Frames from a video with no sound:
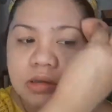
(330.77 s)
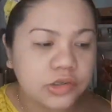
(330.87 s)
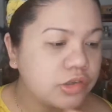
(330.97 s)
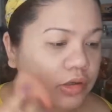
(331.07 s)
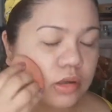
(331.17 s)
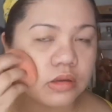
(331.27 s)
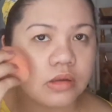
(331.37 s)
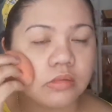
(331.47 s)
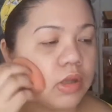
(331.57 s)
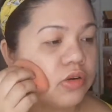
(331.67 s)
At
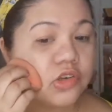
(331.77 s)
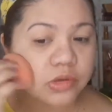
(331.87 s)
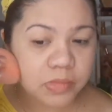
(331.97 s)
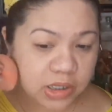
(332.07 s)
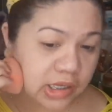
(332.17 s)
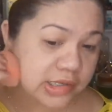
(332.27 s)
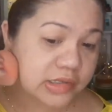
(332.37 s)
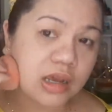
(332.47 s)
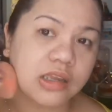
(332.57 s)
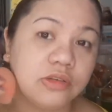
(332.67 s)
saka, meron din siya binigay
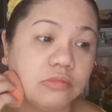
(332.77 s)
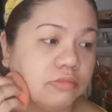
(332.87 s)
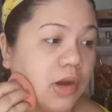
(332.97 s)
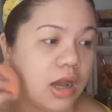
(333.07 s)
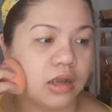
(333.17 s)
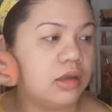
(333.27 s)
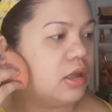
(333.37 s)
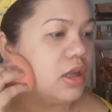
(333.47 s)
sa akin yung bag.